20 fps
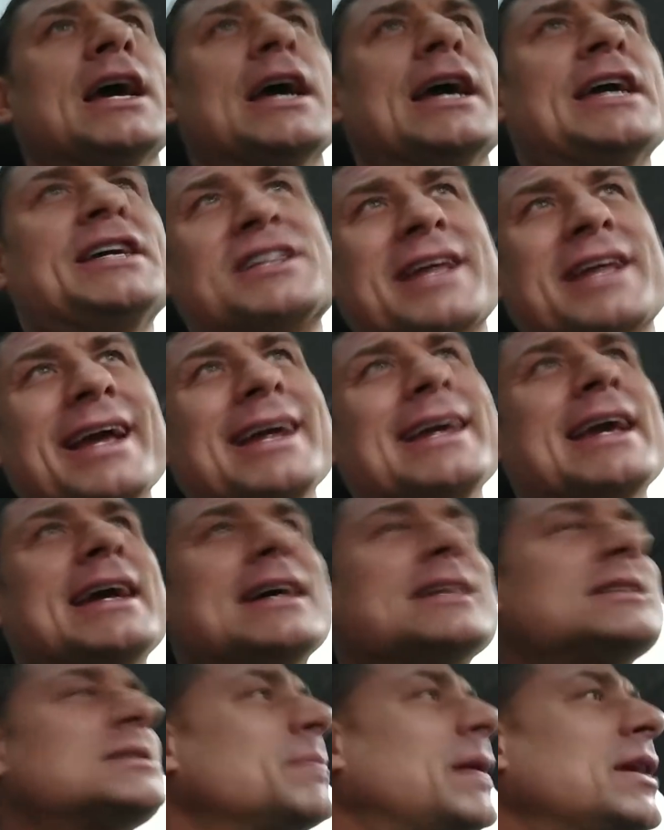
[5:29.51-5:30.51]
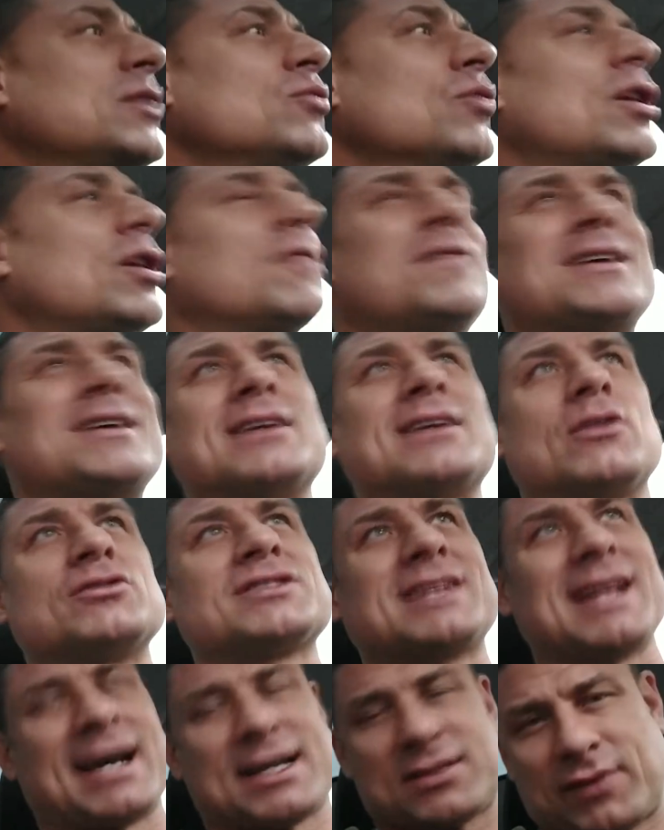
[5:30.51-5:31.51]
Ich trinke jetzt mal nur noch Wasser
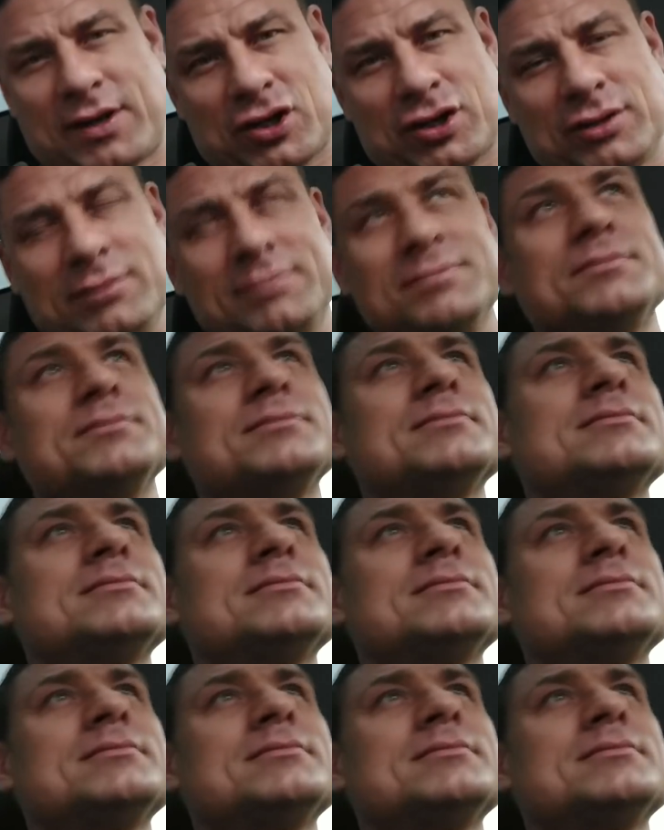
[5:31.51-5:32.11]
aus Glasflaschen,